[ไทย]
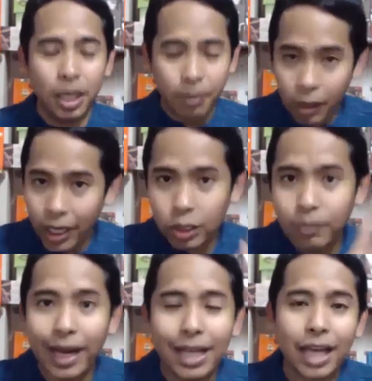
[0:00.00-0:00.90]
ฉีดพ่นให้ต้
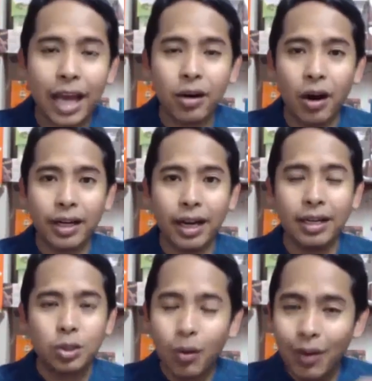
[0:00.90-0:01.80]
นไม้ได้ใช้ก่อนฮะ
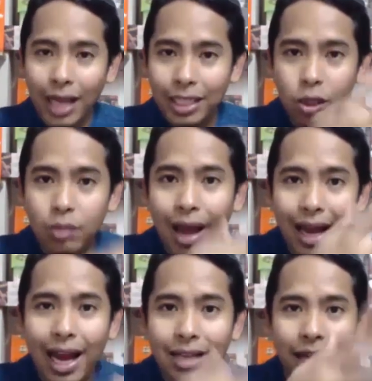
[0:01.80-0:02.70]
ช่วงเวลาที่ต้นไม้
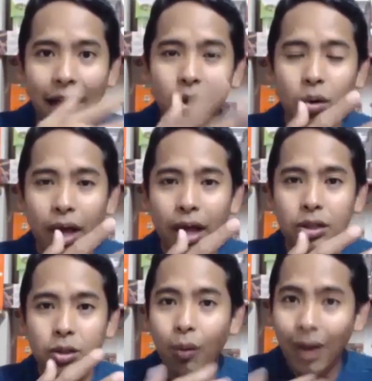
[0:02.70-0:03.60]
กำลังใช้อยู่เนี่ย
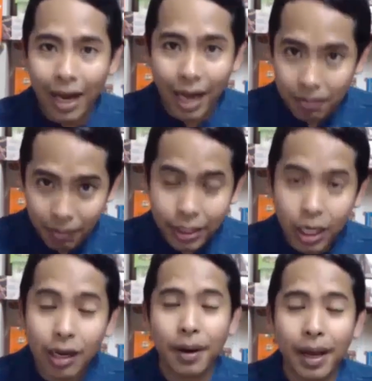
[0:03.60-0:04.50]
ช่วงเวลานั้นมัน
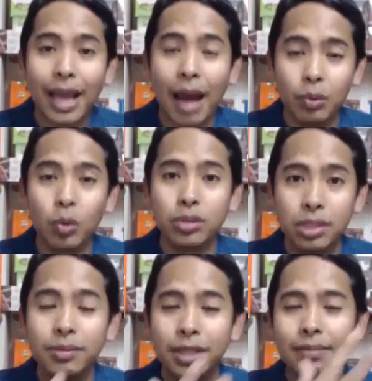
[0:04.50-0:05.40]
ก็พยายามดูด
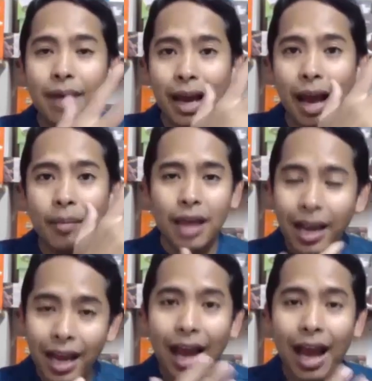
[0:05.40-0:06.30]
ซึมขึ้นมาครับธา
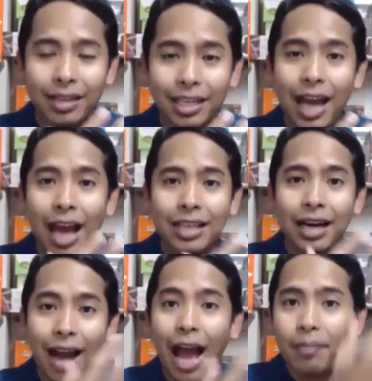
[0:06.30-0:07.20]
ตุอาหารที่ได้
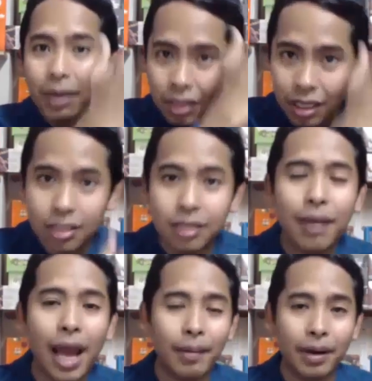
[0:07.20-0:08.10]
จากรากมันก็ถึง
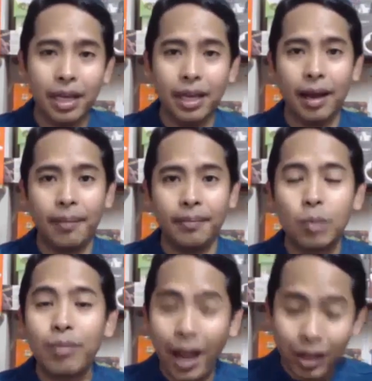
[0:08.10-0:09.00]
ใบพอดีครับ
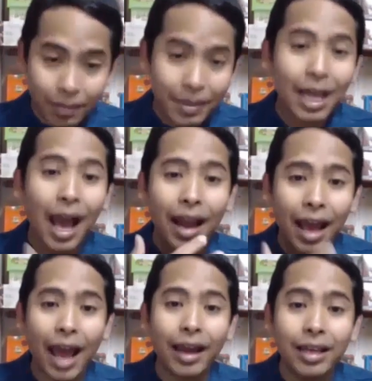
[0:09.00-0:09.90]
ต้นไม้ก็จะมีธาตุ
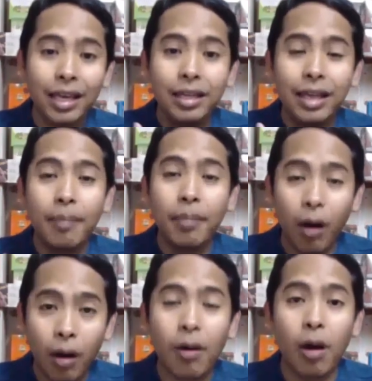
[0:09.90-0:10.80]
อาหารได้กินอย่างพ
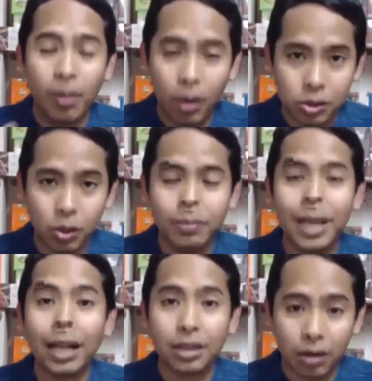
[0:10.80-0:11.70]
อเหมาะพอสม
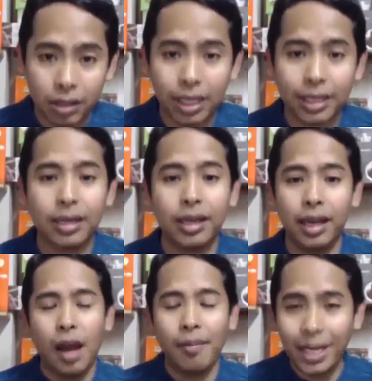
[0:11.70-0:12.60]
อย่างต่อเนื่องนั่นเอ
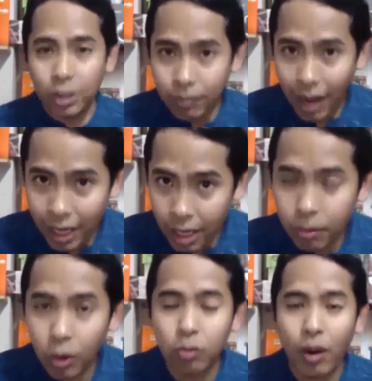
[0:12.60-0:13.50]
ง ทำให้ต้นไม้เห็น
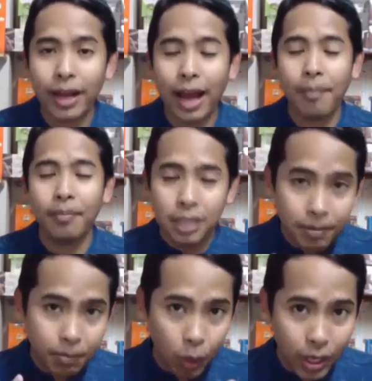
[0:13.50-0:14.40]
ผลไวครับ ซึ่ง
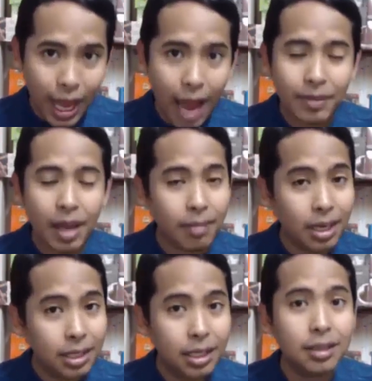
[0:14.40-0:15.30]
ปุ๋ยน้ำเนี่ยมั
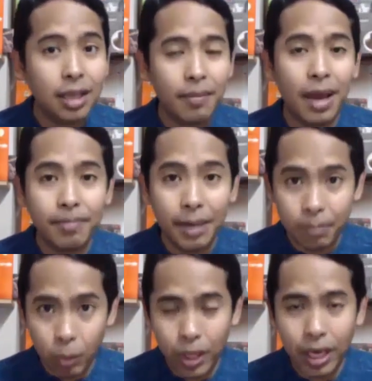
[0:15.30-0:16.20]
นขึ้นทะเบียนเป็น
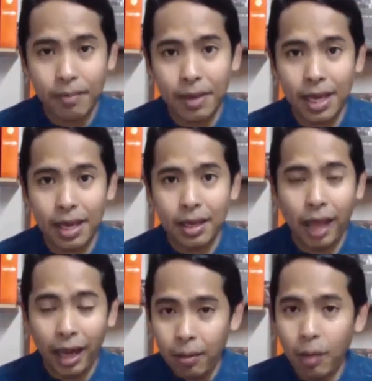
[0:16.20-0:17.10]
ปุ๋ยเคมี
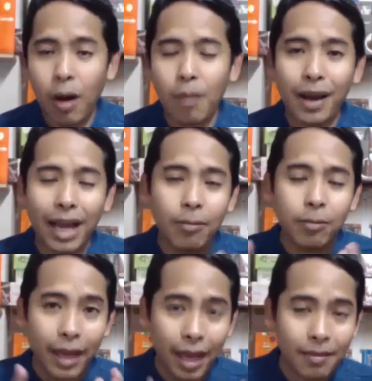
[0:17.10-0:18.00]
อย่างที่ผมบอกไปครับ
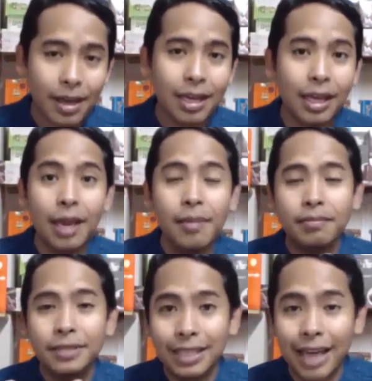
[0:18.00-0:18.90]
เคมีนี้
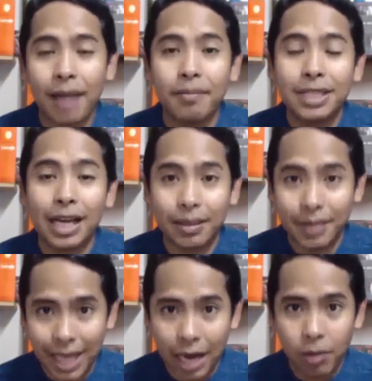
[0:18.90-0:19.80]
สกัดมาจากธร
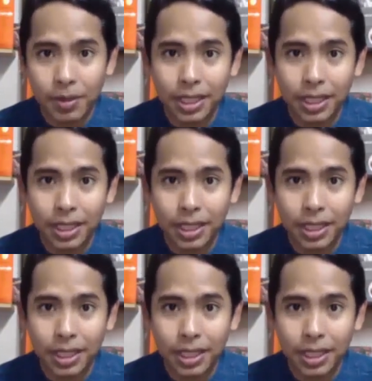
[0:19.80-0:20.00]
รมชาติ